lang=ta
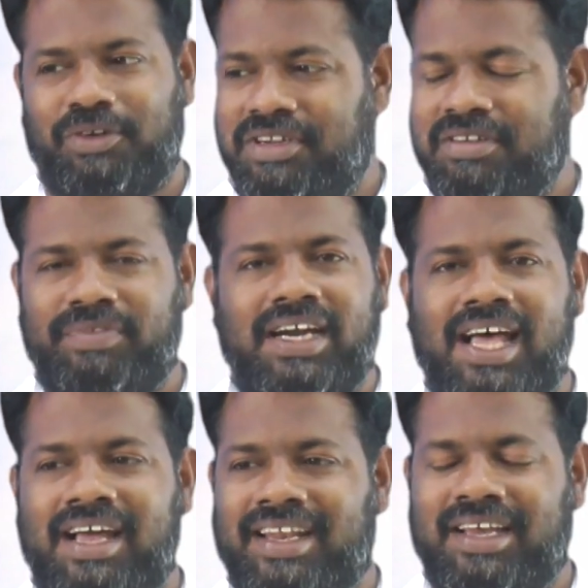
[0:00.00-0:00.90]
ஒரு
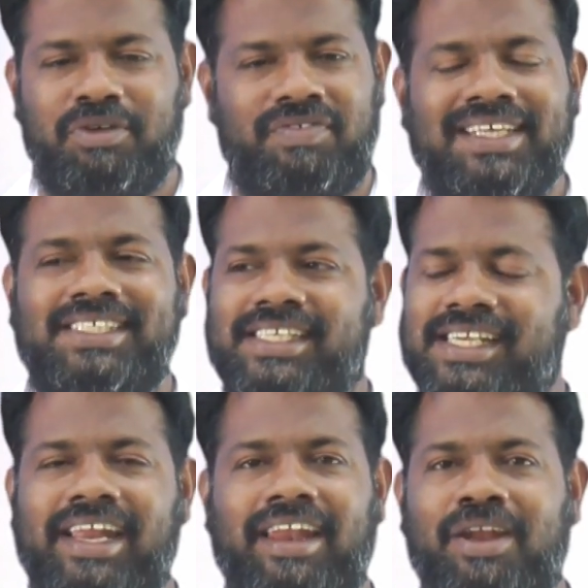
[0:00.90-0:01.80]
விழான்னா ஒரு
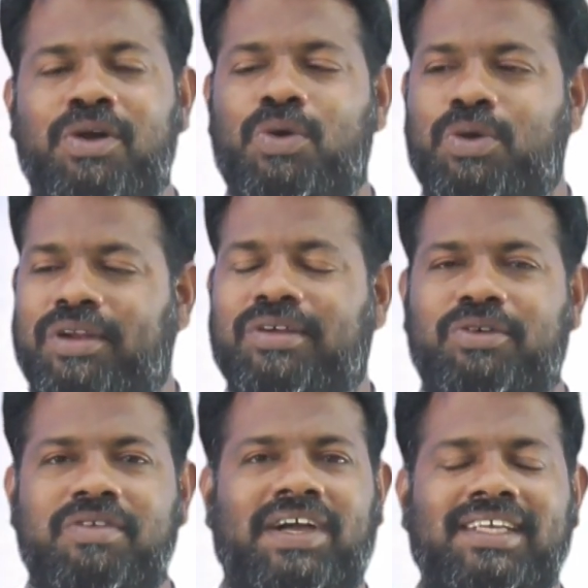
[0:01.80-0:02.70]
ஃபங்க்ஷனா எல்லாரும் கூட
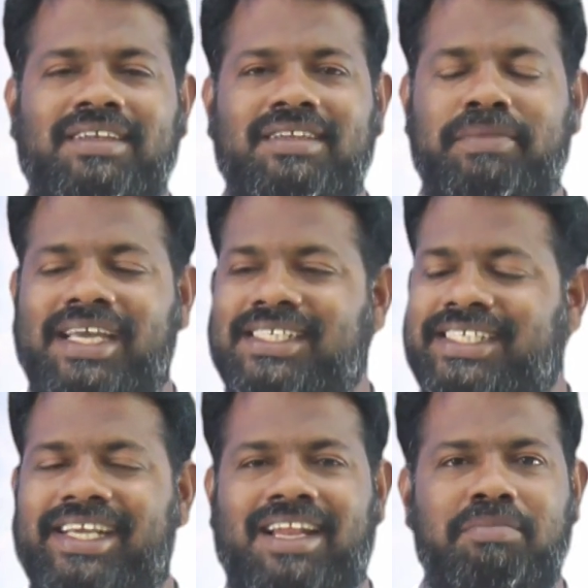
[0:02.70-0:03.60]
ஒரு ஃபங்
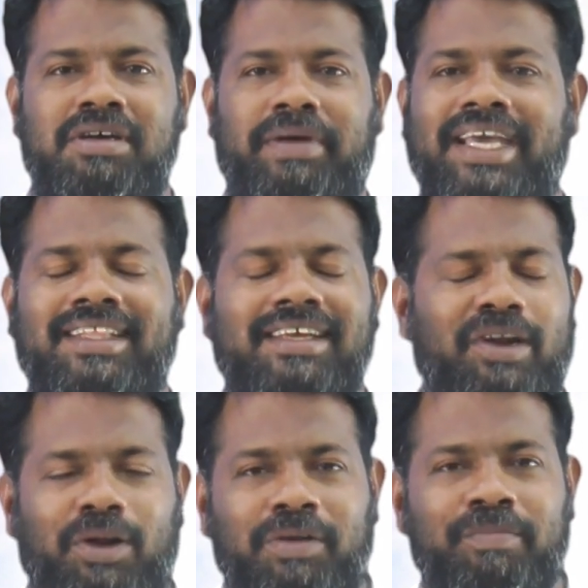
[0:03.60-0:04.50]
மகிழ்ச்சியாக நம்ம
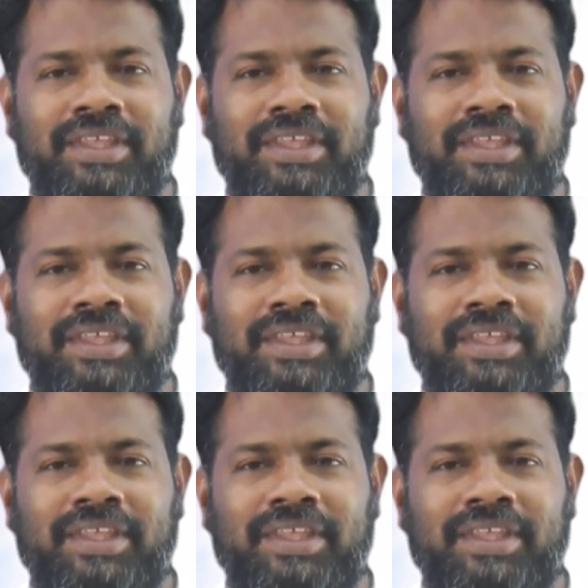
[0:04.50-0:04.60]
பகிர்ந்துக்கிறோம்